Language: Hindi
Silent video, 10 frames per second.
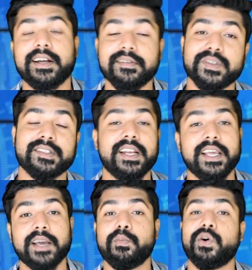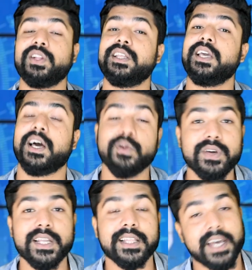के क्रिसमस के लिए एक बहुत ही
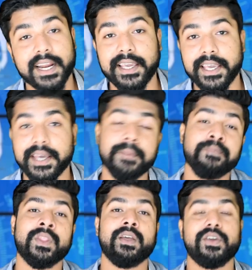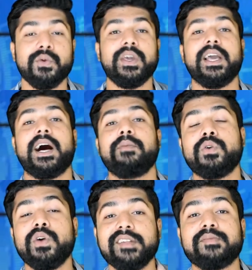अनोखी तैयारी की है क्योंकि
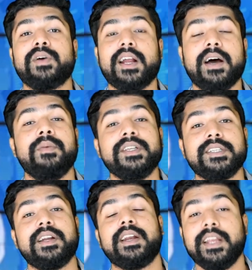आपको इस बार अमेजन